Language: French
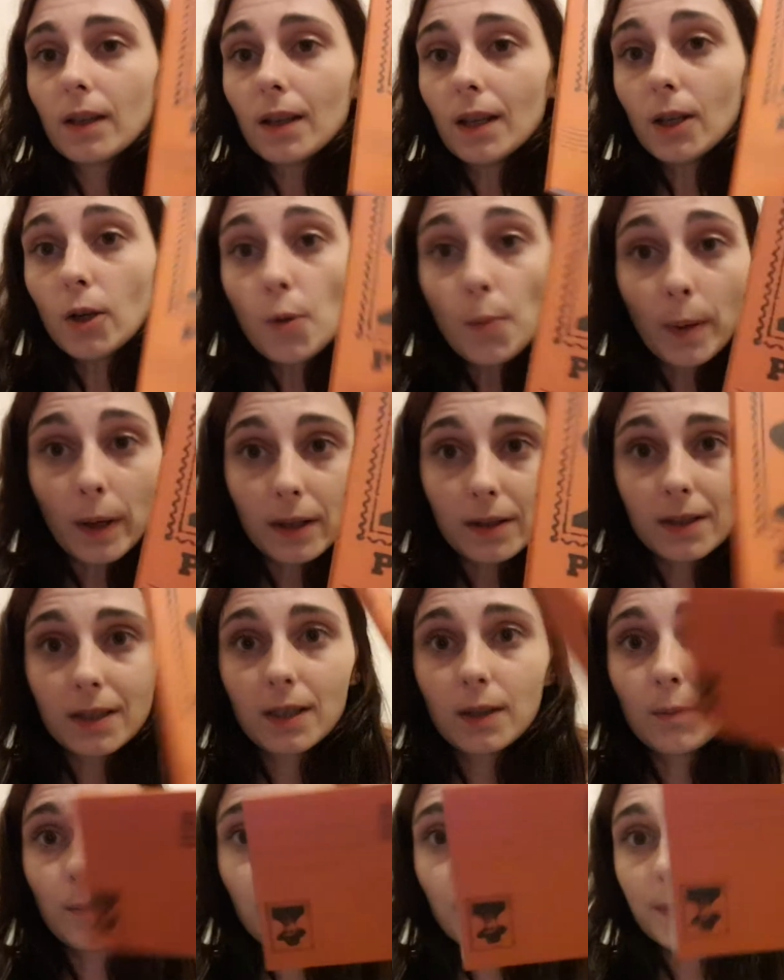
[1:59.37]
Et le
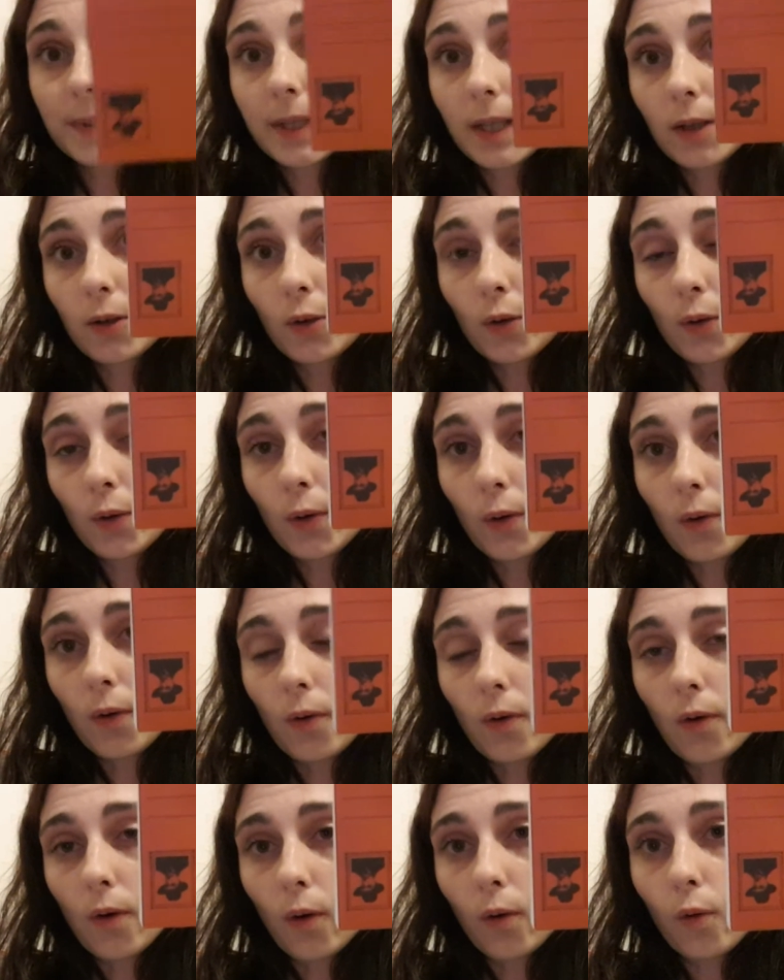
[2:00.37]
principe, c'est que,
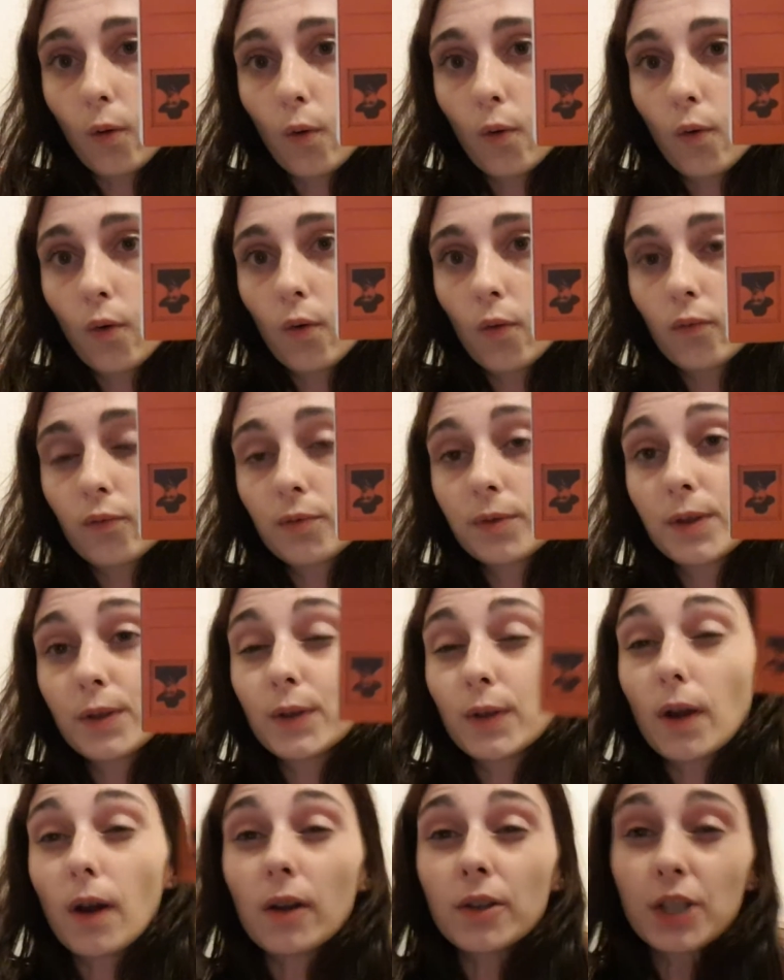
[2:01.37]
euh, en gros, vous
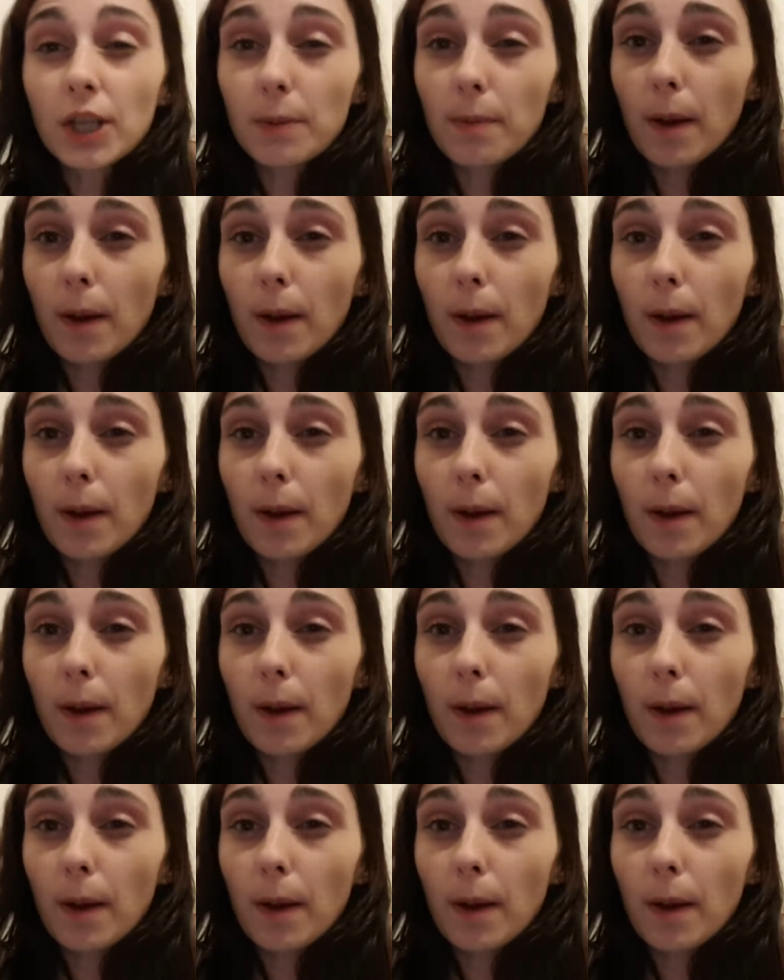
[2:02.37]
dites « Ah tiens,